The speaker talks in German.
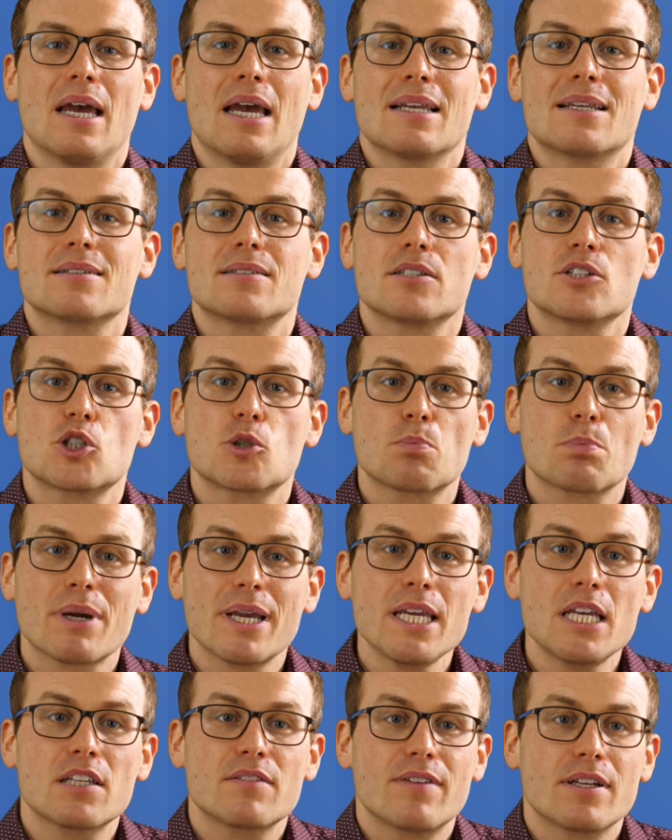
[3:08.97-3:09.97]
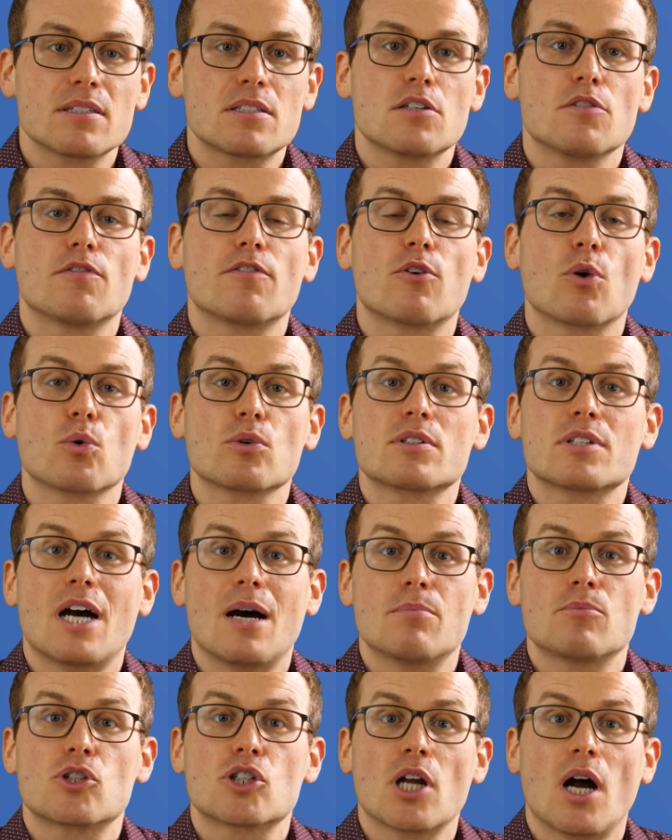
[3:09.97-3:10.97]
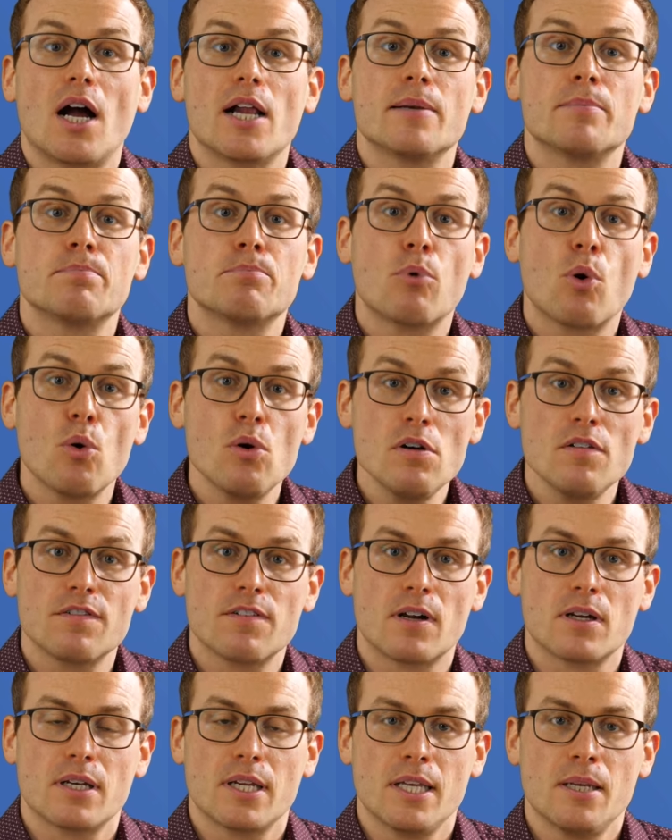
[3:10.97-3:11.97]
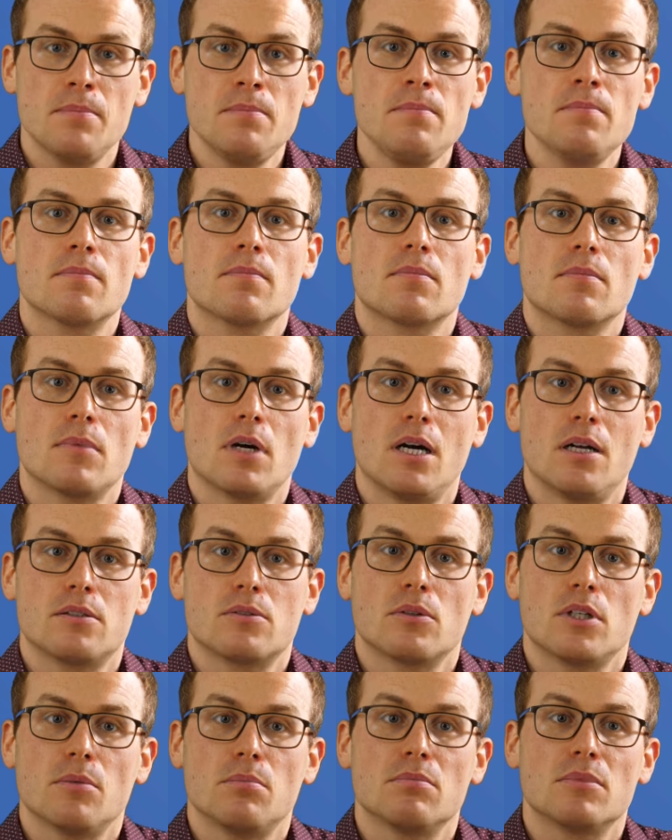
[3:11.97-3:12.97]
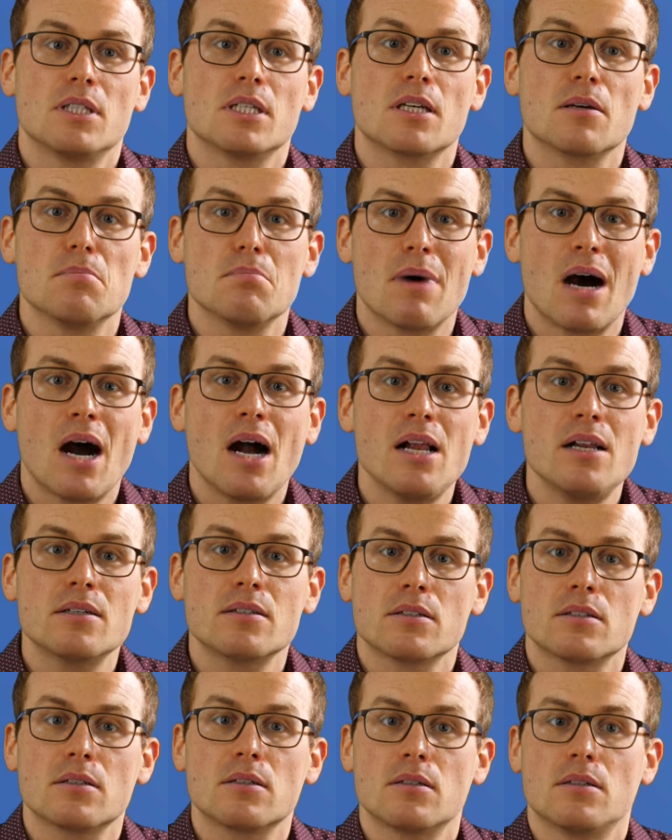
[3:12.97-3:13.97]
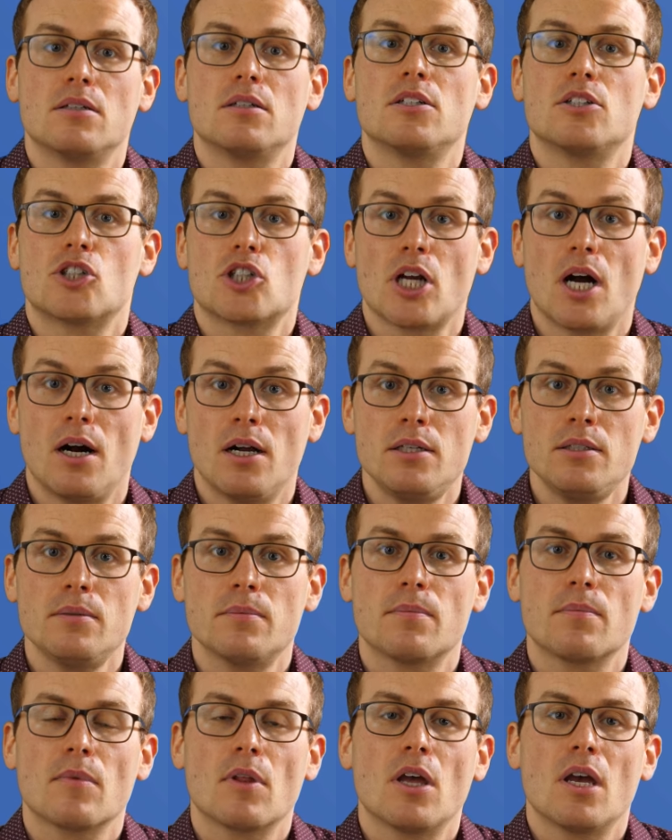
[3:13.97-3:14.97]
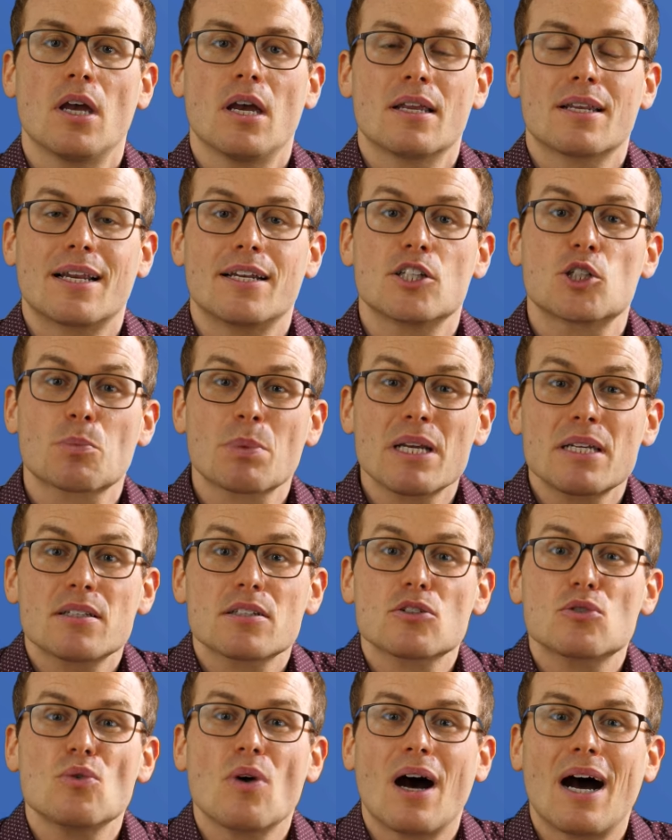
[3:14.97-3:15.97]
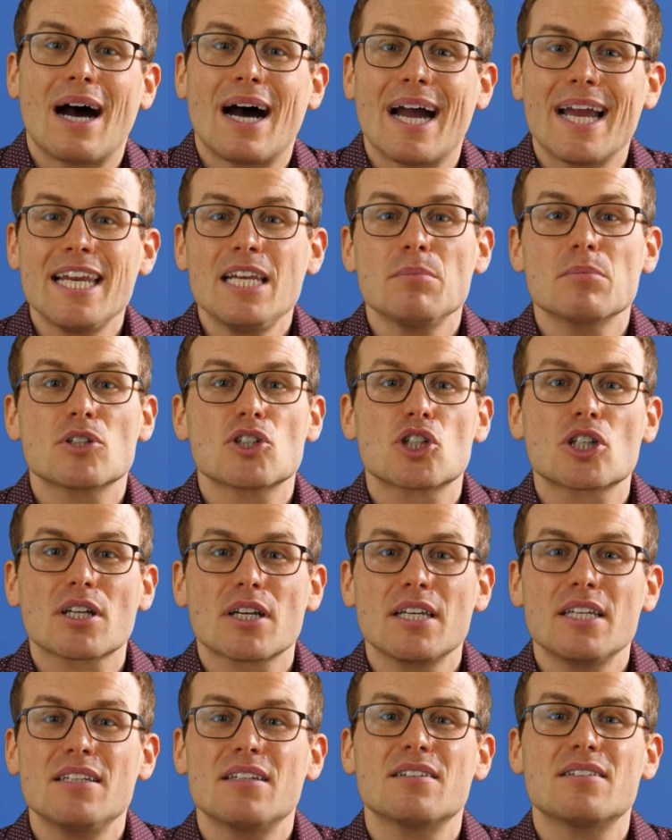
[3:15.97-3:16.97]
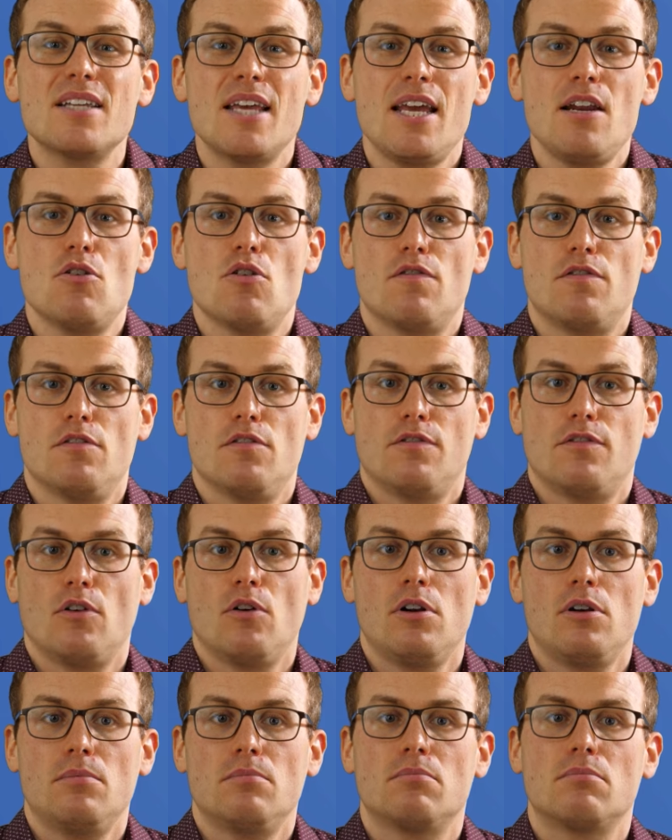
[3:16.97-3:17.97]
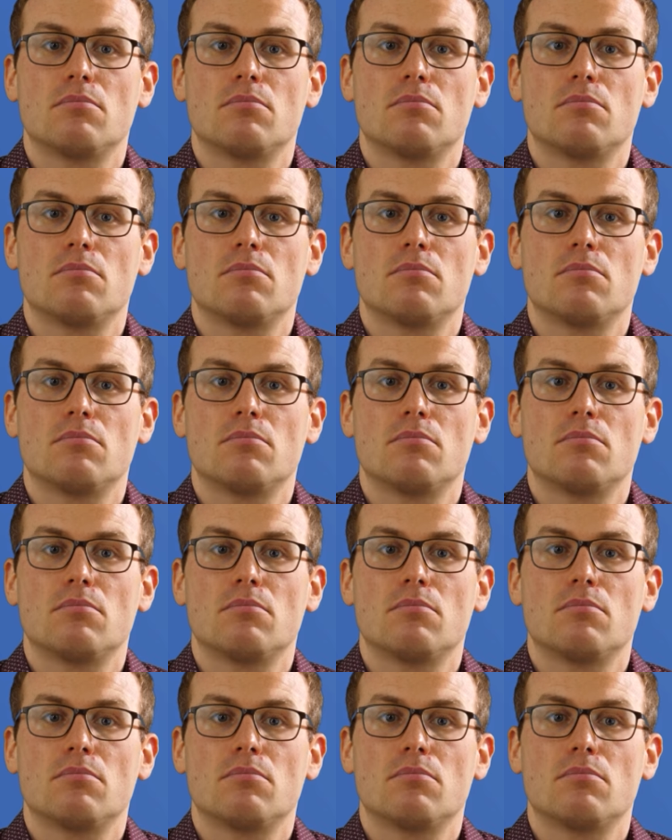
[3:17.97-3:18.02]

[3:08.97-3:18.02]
Das entspricht, wenn Sie Flohsamenschalen Pulver nehmen, also eben die gemahlenen Schalen, dann entspricht das nur einem gestrichenen Teelöffel voll.